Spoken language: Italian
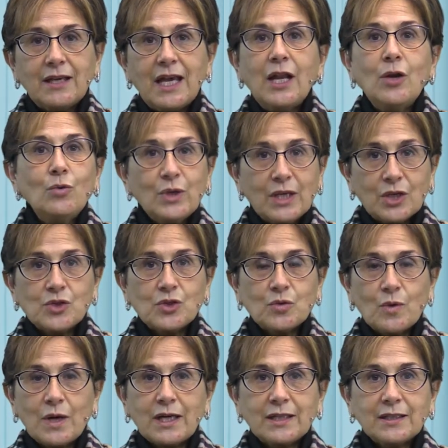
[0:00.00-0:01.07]
È lui che ci
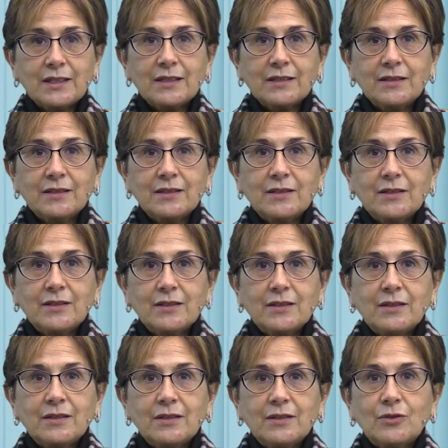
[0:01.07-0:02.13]
guarda.
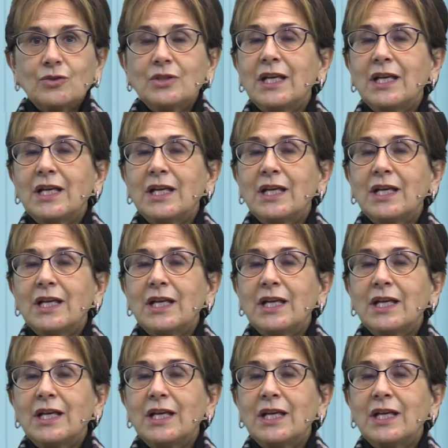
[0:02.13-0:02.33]
Non